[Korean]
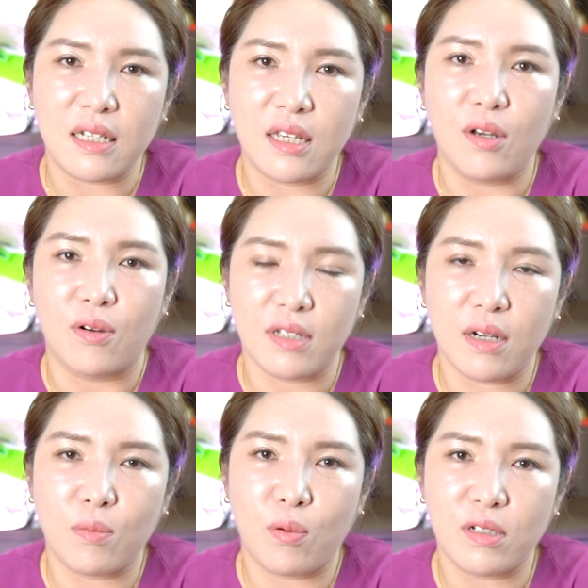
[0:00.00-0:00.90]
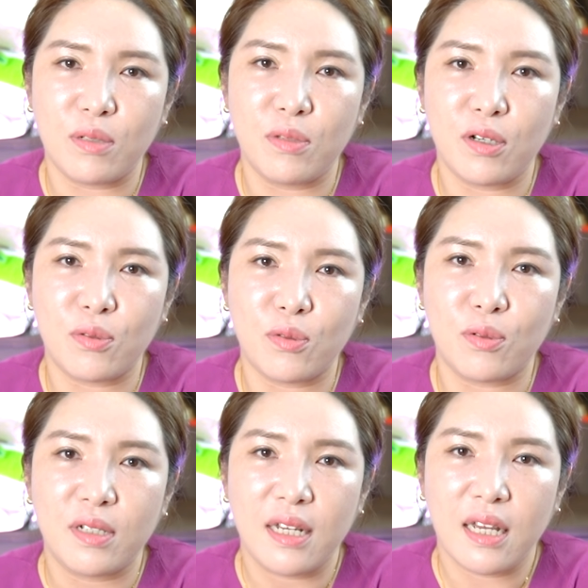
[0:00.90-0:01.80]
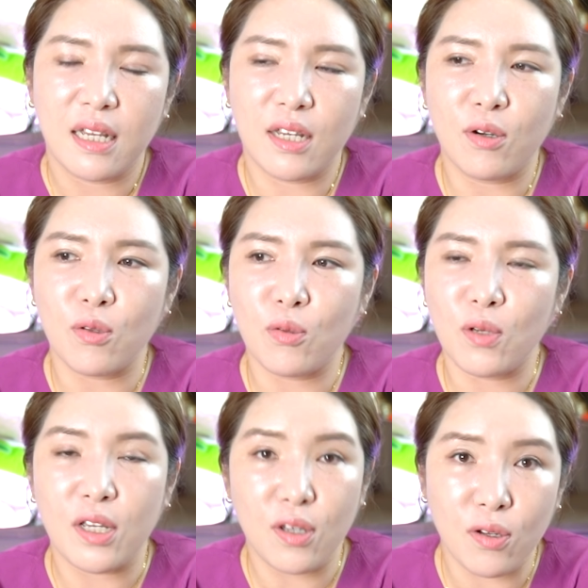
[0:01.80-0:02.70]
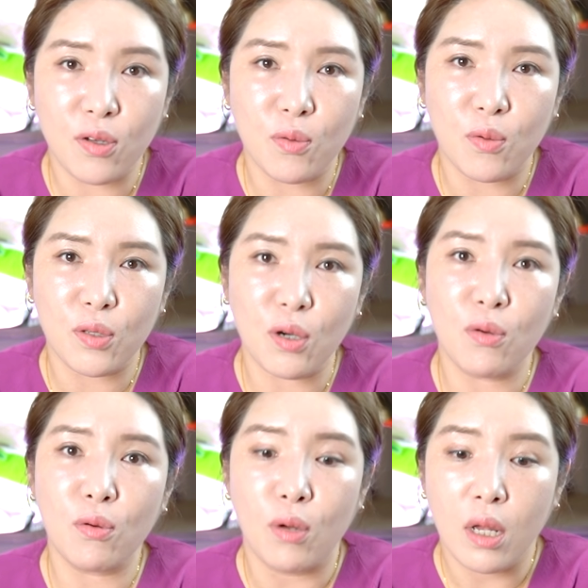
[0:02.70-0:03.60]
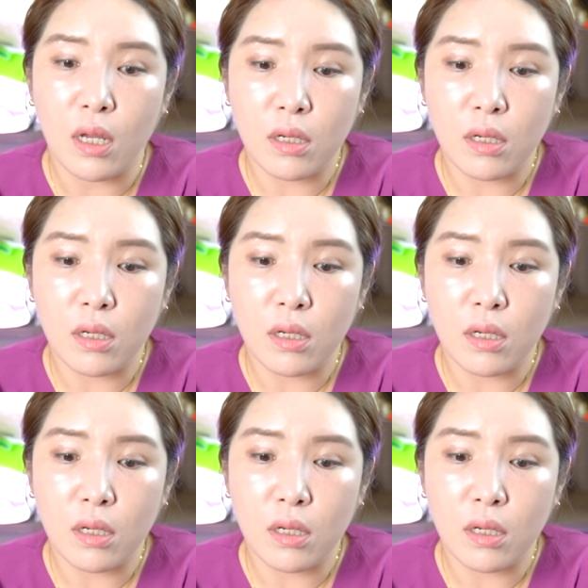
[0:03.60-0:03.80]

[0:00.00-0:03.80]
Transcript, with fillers: 이 영상 보시면 또 이것도 인연이고 서로